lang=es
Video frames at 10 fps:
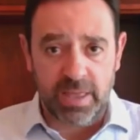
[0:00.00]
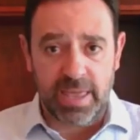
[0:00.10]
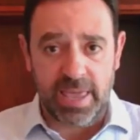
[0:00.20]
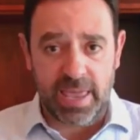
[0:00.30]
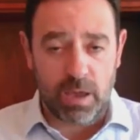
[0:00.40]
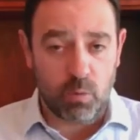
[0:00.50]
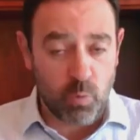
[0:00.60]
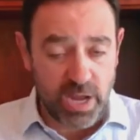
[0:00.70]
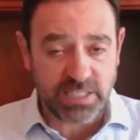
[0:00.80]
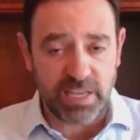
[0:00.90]
Eh,
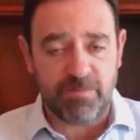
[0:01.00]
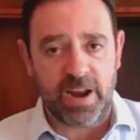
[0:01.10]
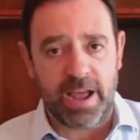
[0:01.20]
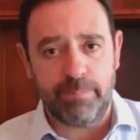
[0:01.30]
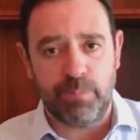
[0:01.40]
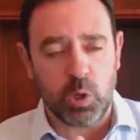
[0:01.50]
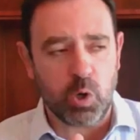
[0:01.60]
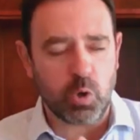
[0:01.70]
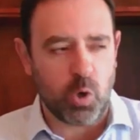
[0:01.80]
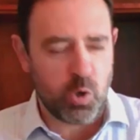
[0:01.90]
una cifra
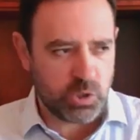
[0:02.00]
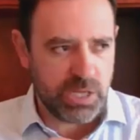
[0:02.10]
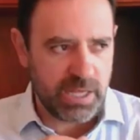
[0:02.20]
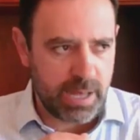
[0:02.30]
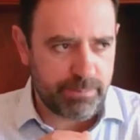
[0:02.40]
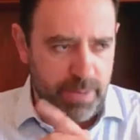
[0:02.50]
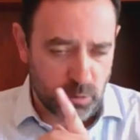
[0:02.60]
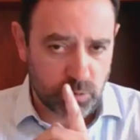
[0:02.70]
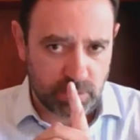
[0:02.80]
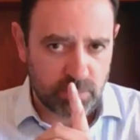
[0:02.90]
poco conocida,
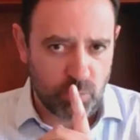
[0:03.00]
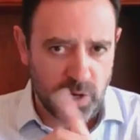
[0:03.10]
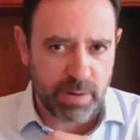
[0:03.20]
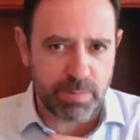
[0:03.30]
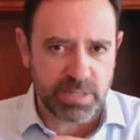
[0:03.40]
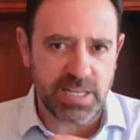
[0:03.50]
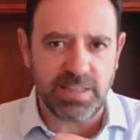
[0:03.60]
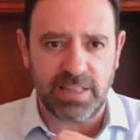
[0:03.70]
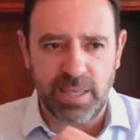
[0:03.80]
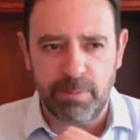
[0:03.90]
pero muy
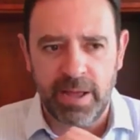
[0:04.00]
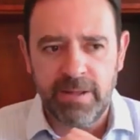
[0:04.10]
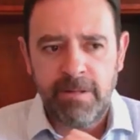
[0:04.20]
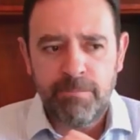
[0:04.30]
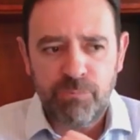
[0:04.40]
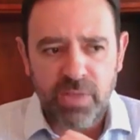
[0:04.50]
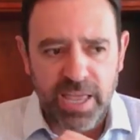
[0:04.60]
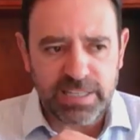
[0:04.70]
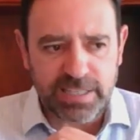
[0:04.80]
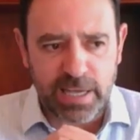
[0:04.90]
representativa,
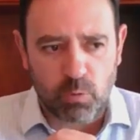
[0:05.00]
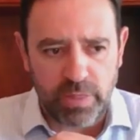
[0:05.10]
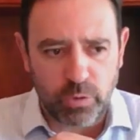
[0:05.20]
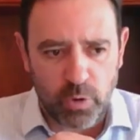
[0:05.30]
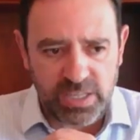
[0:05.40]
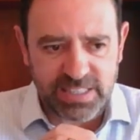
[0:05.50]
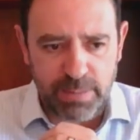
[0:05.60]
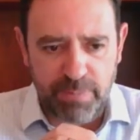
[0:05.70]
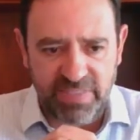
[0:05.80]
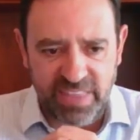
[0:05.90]
es que cuando
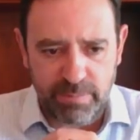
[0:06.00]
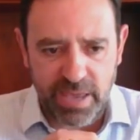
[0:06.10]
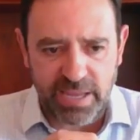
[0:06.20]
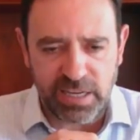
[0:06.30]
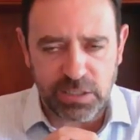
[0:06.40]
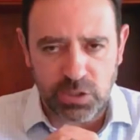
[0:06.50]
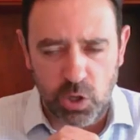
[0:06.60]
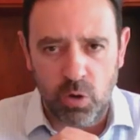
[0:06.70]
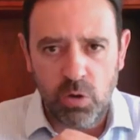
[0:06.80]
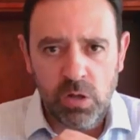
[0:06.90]
esta pandemia
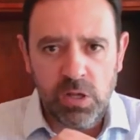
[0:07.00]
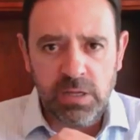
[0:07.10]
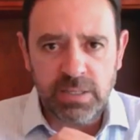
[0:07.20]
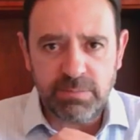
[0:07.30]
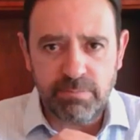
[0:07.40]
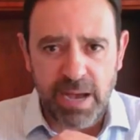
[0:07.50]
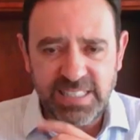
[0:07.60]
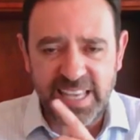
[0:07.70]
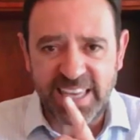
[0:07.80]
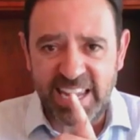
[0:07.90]
inició,
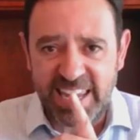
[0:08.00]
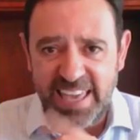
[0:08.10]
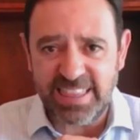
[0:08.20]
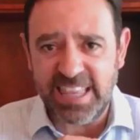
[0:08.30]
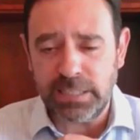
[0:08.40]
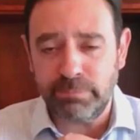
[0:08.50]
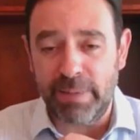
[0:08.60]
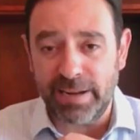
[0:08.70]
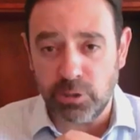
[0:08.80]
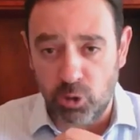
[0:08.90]
más de 500
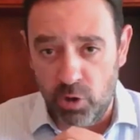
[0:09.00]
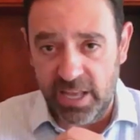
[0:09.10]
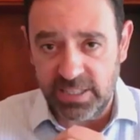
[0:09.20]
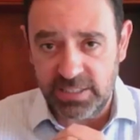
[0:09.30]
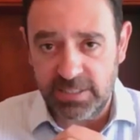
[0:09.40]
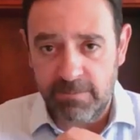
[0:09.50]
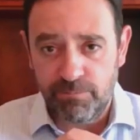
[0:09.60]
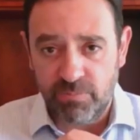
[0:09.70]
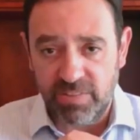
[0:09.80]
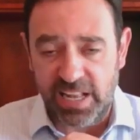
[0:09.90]
personas
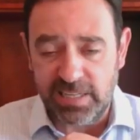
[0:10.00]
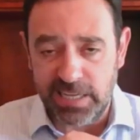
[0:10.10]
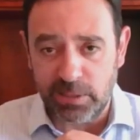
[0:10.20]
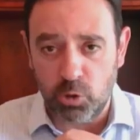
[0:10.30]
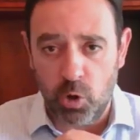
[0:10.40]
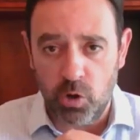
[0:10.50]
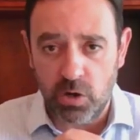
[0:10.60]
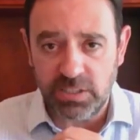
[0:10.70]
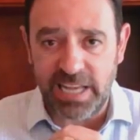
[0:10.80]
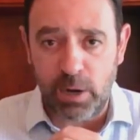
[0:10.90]
del
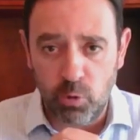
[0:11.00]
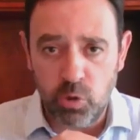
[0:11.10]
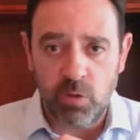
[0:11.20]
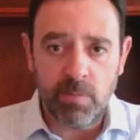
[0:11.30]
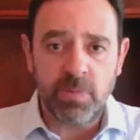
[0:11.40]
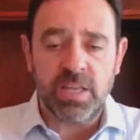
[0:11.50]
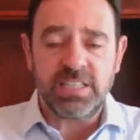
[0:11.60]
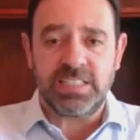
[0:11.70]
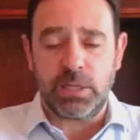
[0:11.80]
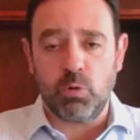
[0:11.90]
sector salud
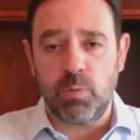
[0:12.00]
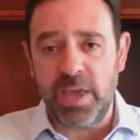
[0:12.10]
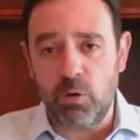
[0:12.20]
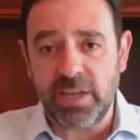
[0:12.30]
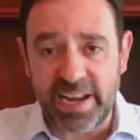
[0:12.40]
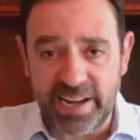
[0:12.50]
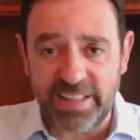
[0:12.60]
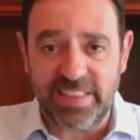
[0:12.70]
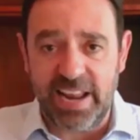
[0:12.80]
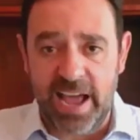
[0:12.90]
se tuvieron que
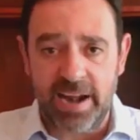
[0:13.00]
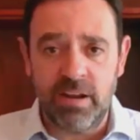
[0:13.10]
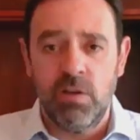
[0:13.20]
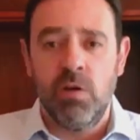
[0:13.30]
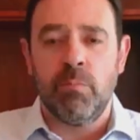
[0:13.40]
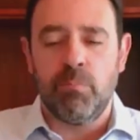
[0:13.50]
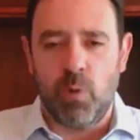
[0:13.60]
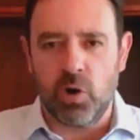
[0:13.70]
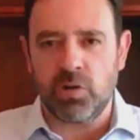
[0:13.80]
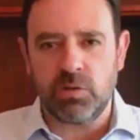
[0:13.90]
retirar
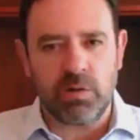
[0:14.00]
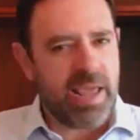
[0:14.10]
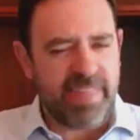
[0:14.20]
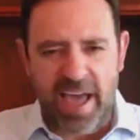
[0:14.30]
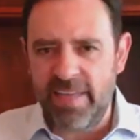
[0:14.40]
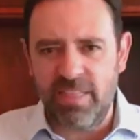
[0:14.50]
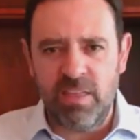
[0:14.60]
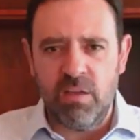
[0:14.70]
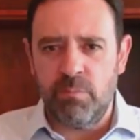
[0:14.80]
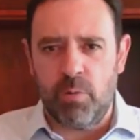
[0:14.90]
por
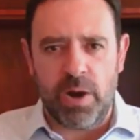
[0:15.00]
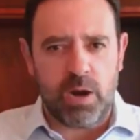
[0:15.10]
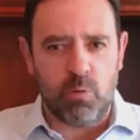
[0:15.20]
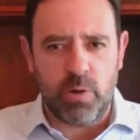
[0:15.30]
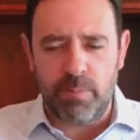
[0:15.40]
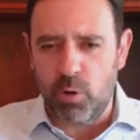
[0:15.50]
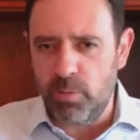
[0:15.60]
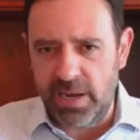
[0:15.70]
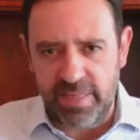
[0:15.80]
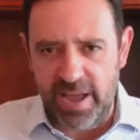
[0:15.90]
edad, por alguna
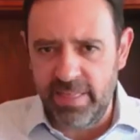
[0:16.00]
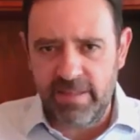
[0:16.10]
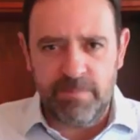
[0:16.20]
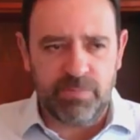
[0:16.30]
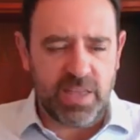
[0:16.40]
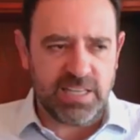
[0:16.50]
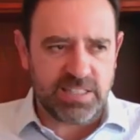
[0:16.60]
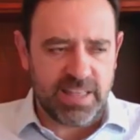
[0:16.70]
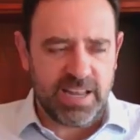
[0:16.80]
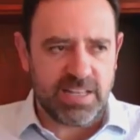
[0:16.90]
morbilidad
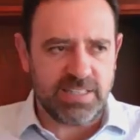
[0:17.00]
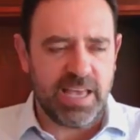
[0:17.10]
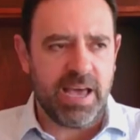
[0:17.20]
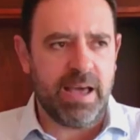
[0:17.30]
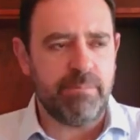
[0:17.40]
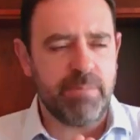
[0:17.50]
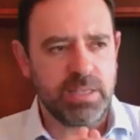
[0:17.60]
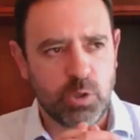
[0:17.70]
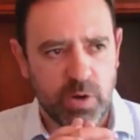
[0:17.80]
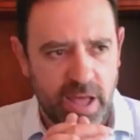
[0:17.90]
este, de las ya
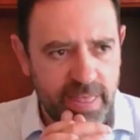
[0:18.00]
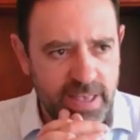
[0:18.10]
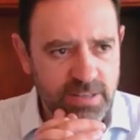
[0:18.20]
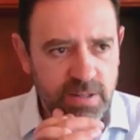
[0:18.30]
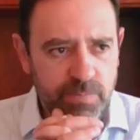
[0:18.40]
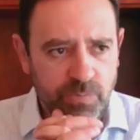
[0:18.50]
mencionadas,